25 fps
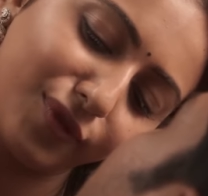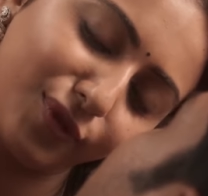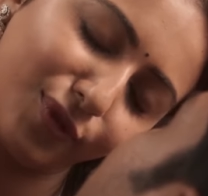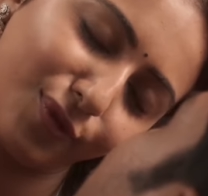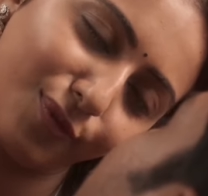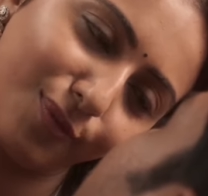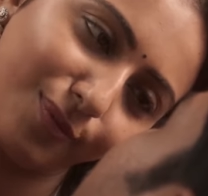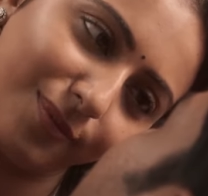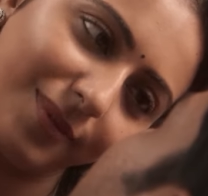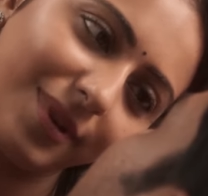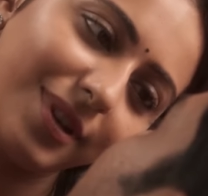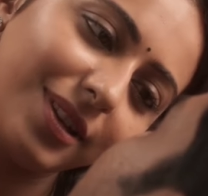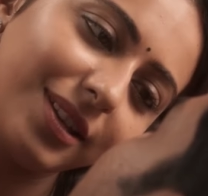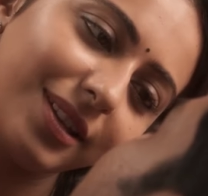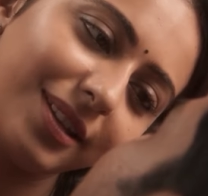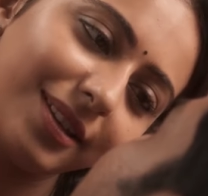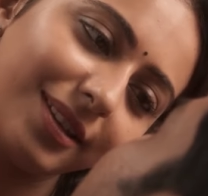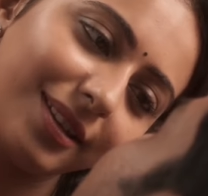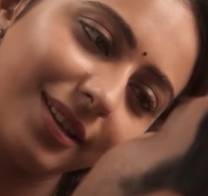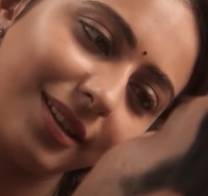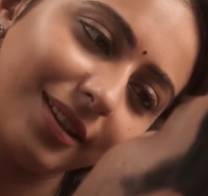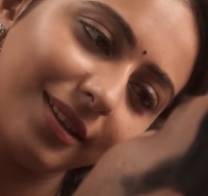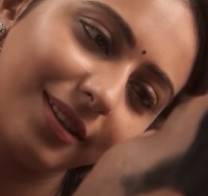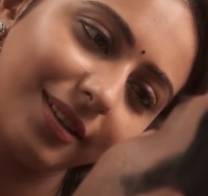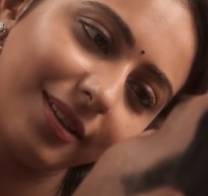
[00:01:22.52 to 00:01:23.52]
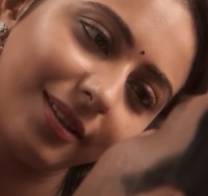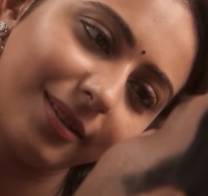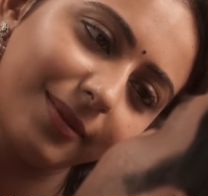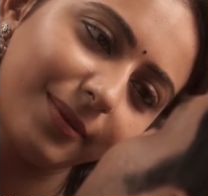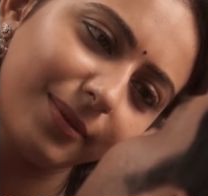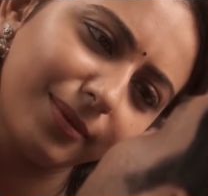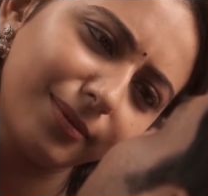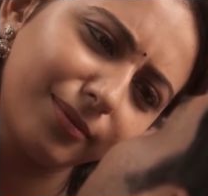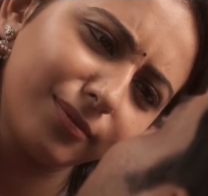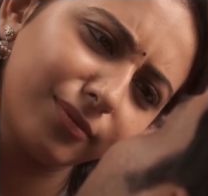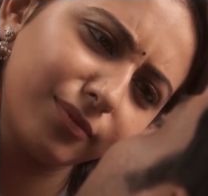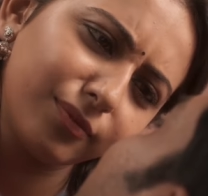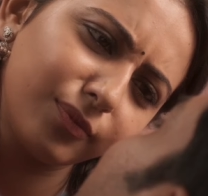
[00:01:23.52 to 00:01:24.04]
फॉर फन
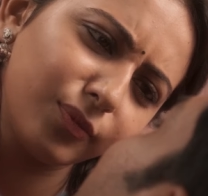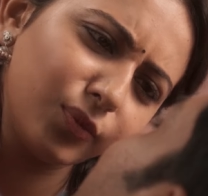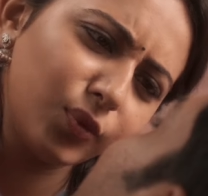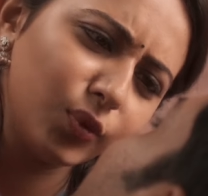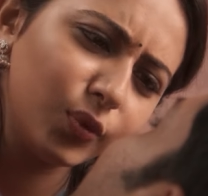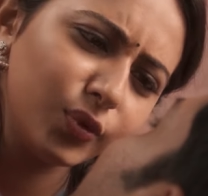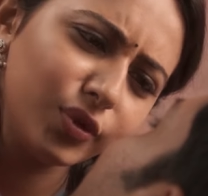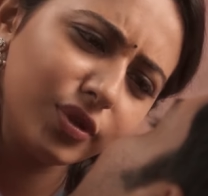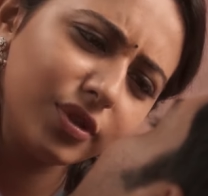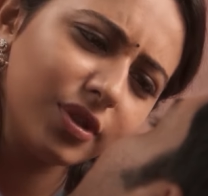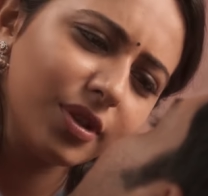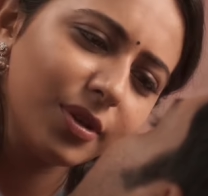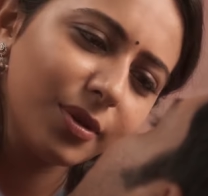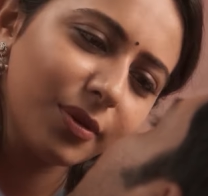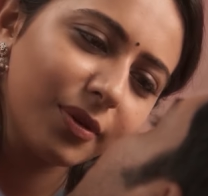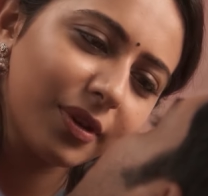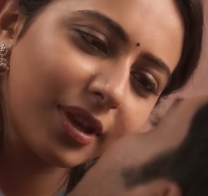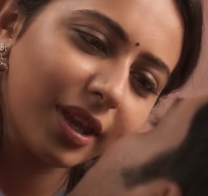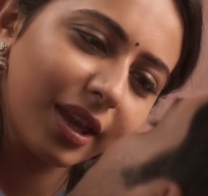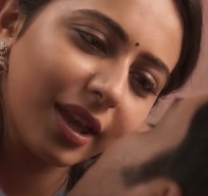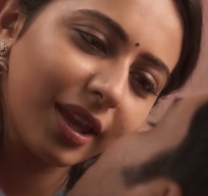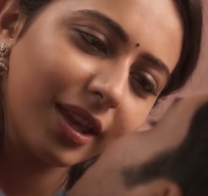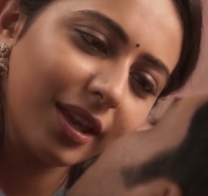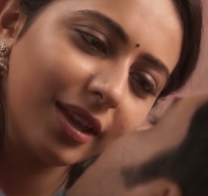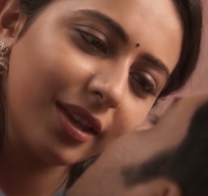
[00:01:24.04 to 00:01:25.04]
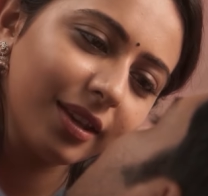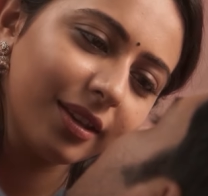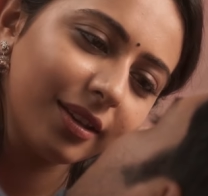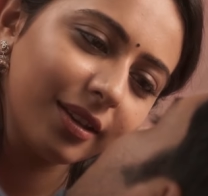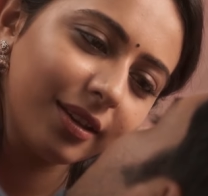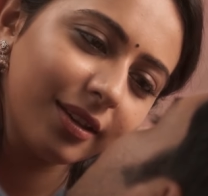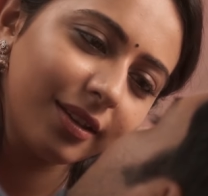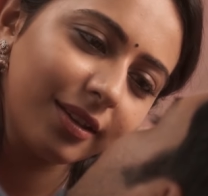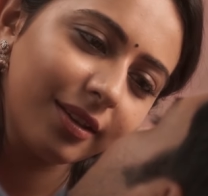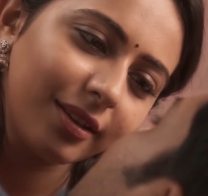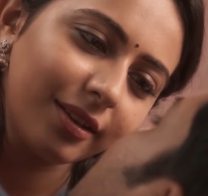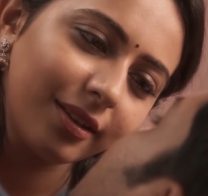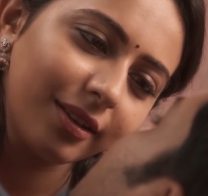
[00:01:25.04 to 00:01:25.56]
लुक्स में तो तुम पास हो गए
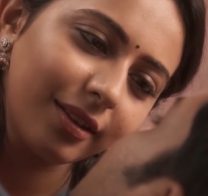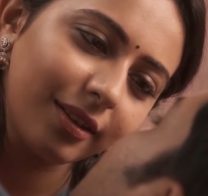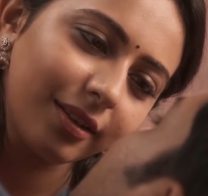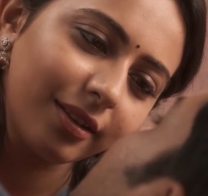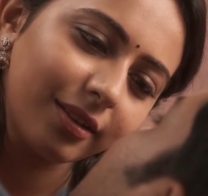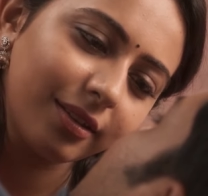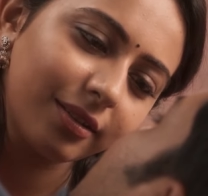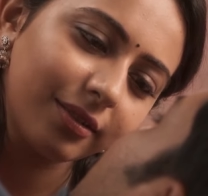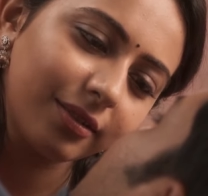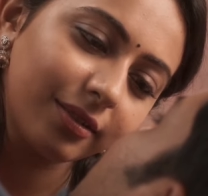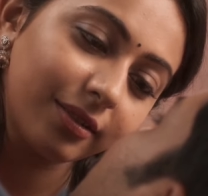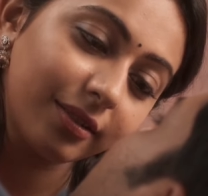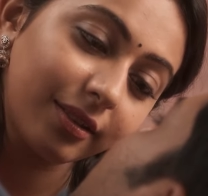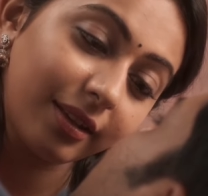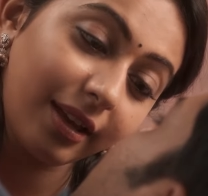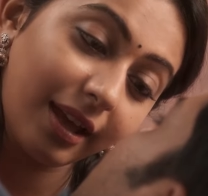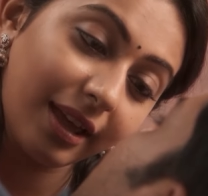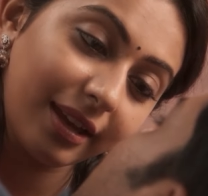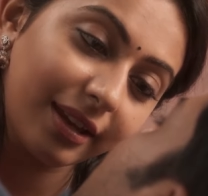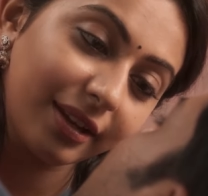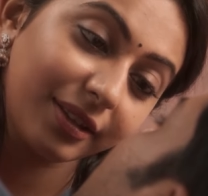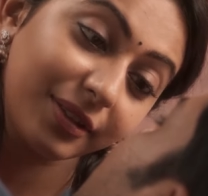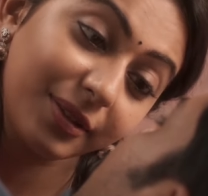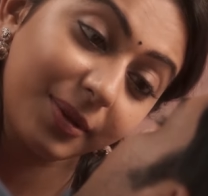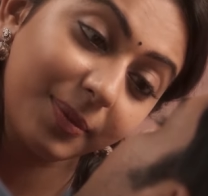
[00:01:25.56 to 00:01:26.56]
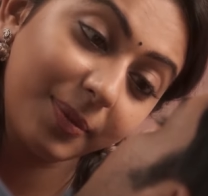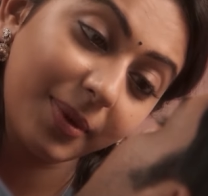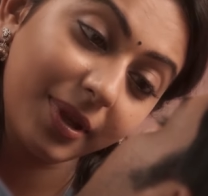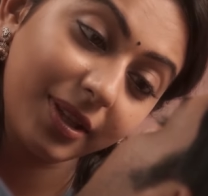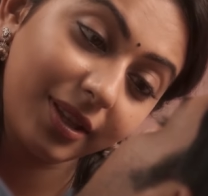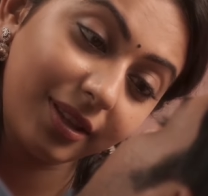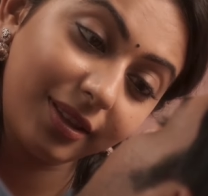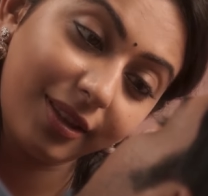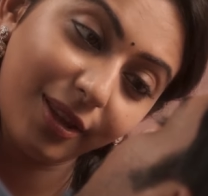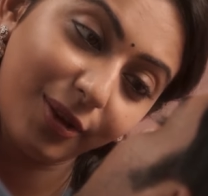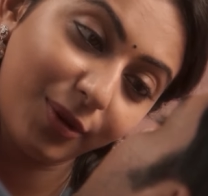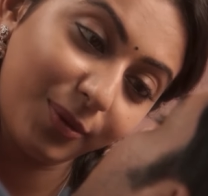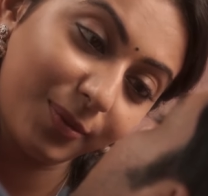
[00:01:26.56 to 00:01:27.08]
कैरेक्टर
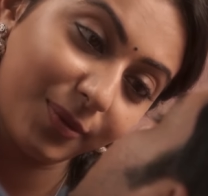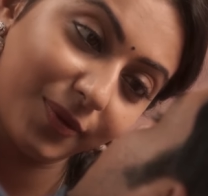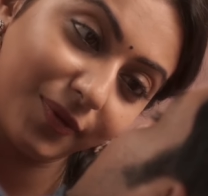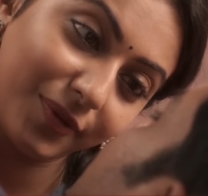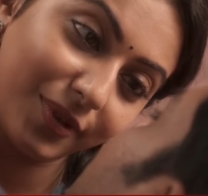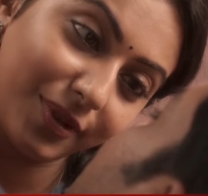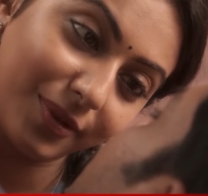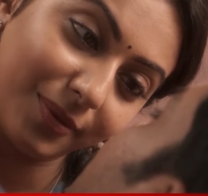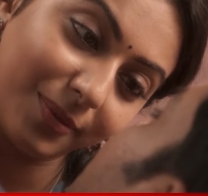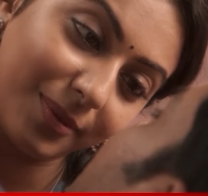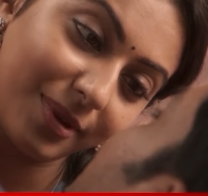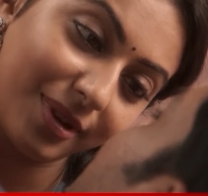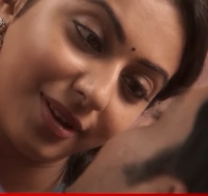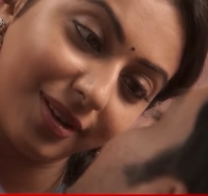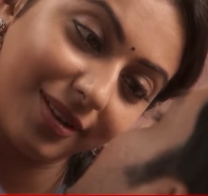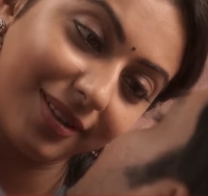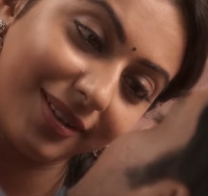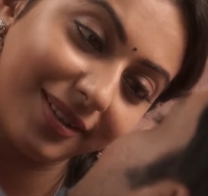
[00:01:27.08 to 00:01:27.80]
सर्टिफिकेट भी तो चाहिए